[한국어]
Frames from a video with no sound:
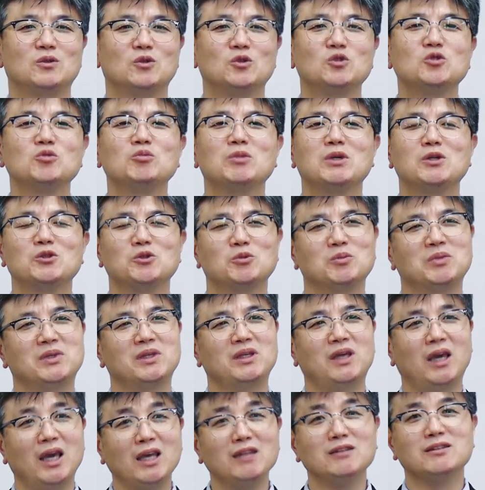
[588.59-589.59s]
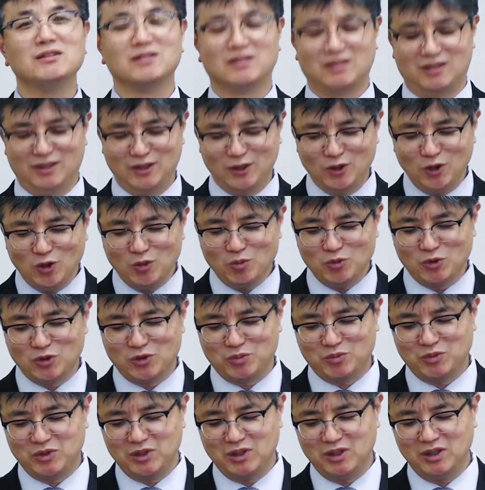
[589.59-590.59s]
요즘 말로 좀 깨는 이런
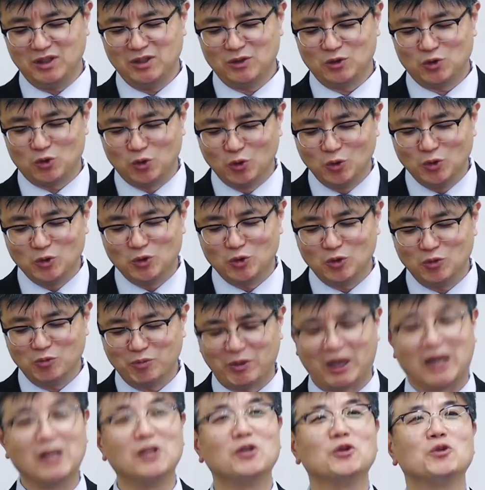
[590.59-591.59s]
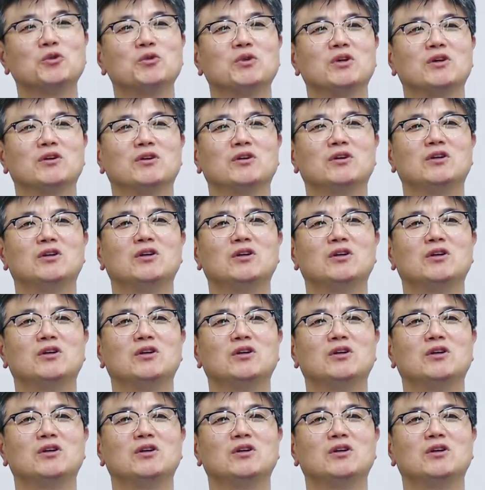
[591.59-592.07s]
모습들이 종종 발견돼요.